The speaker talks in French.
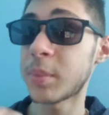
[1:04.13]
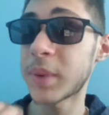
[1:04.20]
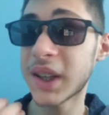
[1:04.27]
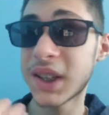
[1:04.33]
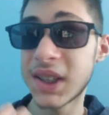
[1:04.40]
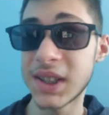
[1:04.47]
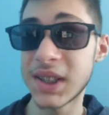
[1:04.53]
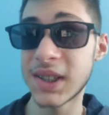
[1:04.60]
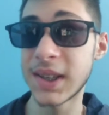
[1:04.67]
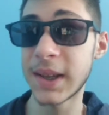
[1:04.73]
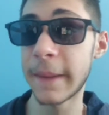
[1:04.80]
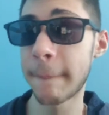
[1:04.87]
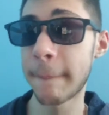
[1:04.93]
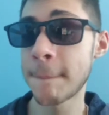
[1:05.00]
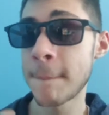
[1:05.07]
pas qui
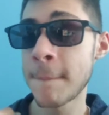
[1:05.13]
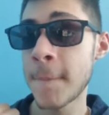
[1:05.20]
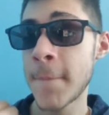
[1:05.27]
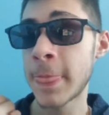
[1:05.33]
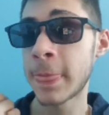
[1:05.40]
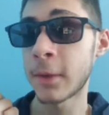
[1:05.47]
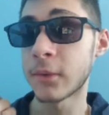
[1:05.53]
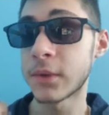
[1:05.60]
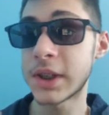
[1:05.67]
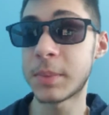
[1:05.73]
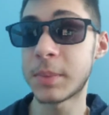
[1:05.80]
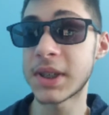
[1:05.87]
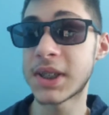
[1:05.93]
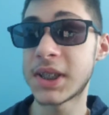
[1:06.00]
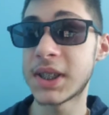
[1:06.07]
c'est. On sait
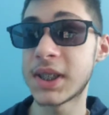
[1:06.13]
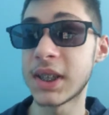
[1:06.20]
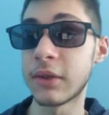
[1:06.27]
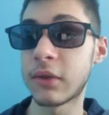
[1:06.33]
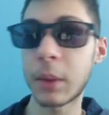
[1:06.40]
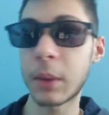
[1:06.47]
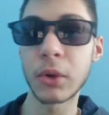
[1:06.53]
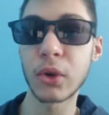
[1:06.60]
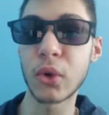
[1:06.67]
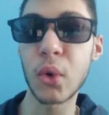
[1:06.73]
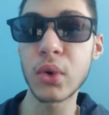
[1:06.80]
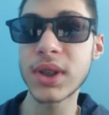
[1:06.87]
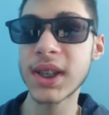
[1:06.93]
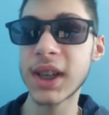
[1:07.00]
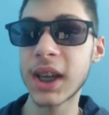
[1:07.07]
pas si c'est vraiment une
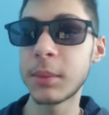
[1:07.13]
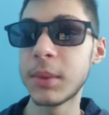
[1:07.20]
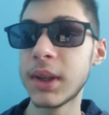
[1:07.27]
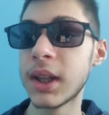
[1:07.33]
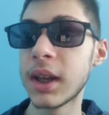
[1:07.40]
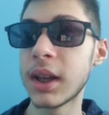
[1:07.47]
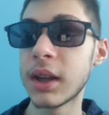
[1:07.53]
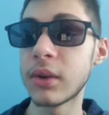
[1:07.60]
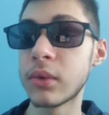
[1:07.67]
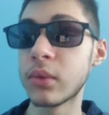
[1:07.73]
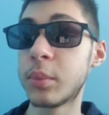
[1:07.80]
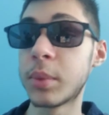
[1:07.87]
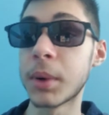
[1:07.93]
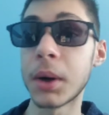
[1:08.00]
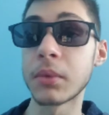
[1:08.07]
grosse criminelle ou
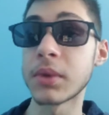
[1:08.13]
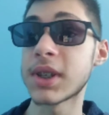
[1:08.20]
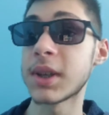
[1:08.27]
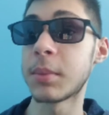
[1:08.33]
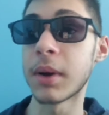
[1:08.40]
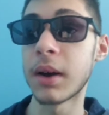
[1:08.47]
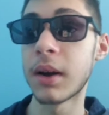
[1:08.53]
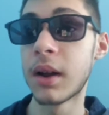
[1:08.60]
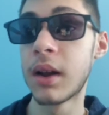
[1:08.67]
pas, on sait pas.